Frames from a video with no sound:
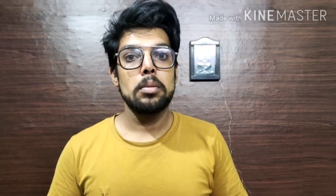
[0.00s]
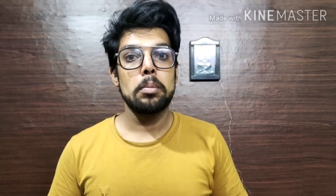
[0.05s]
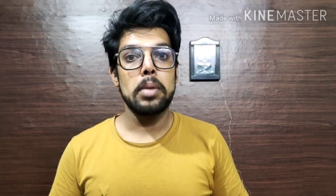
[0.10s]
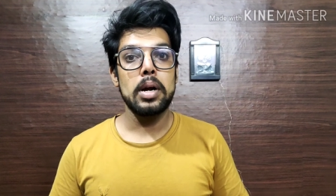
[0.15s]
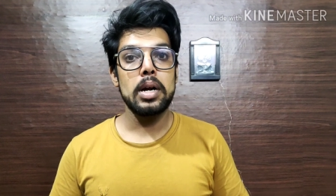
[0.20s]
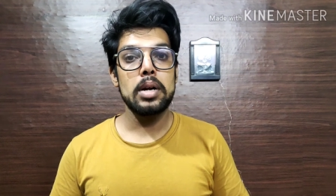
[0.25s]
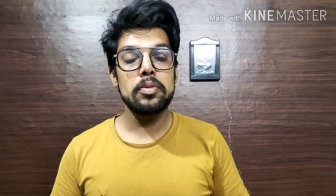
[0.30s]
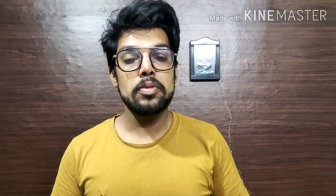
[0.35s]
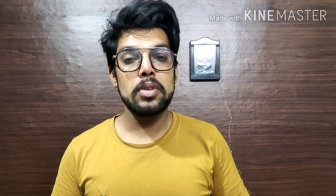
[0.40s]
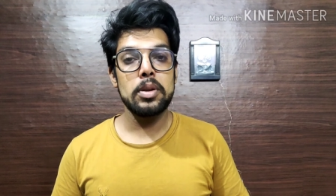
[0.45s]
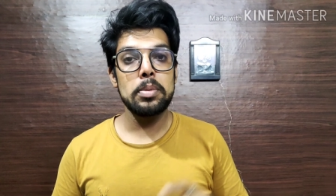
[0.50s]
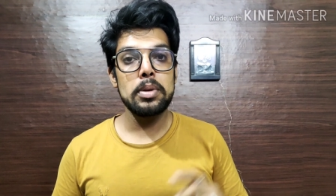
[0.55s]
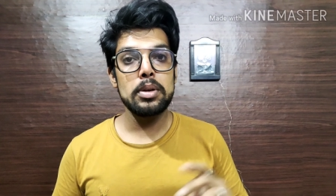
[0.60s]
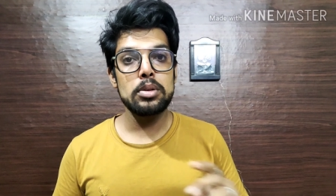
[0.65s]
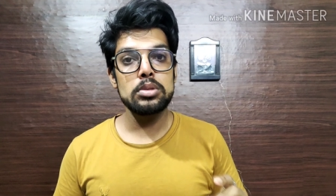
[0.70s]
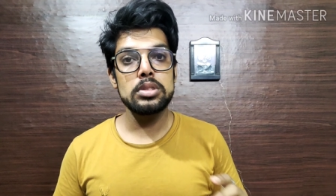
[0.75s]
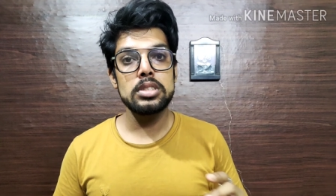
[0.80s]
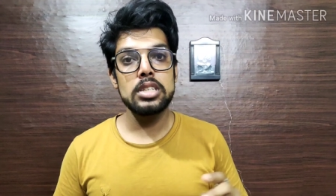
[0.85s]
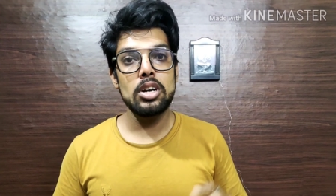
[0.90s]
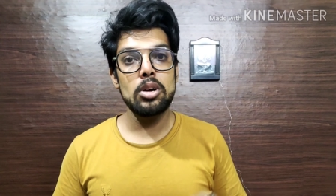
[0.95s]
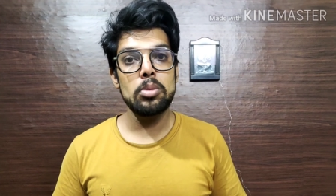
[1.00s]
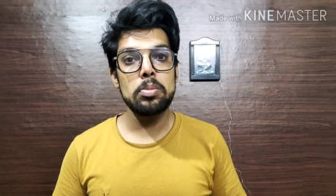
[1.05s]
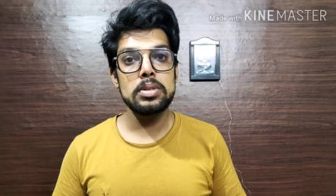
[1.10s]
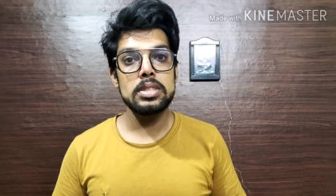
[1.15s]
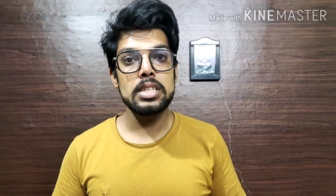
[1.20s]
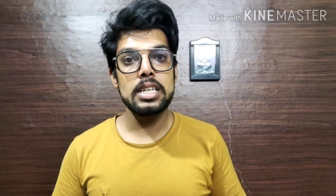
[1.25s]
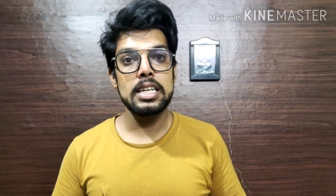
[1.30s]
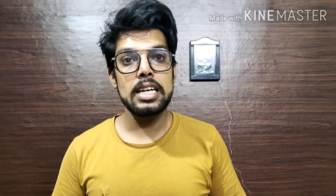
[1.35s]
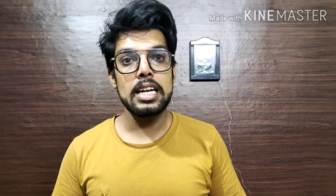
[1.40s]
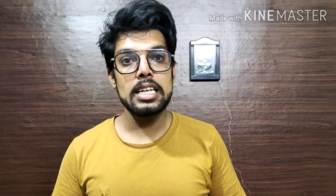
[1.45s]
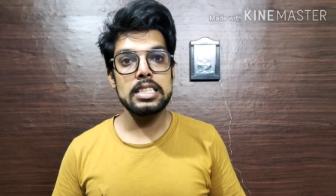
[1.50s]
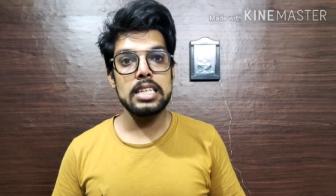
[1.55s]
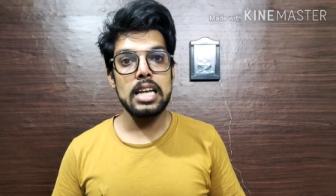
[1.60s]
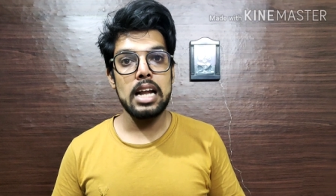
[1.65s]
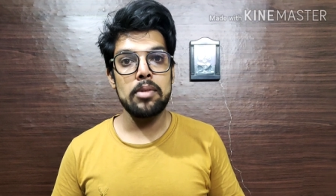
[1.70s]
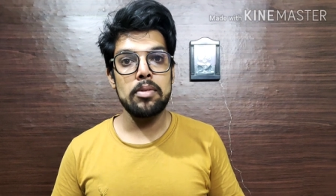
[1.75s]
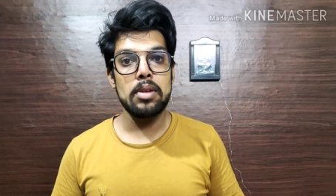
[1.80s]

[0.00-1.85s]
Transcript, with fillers: बट फिर भी कुछ जगहों पर सैनिटाइजर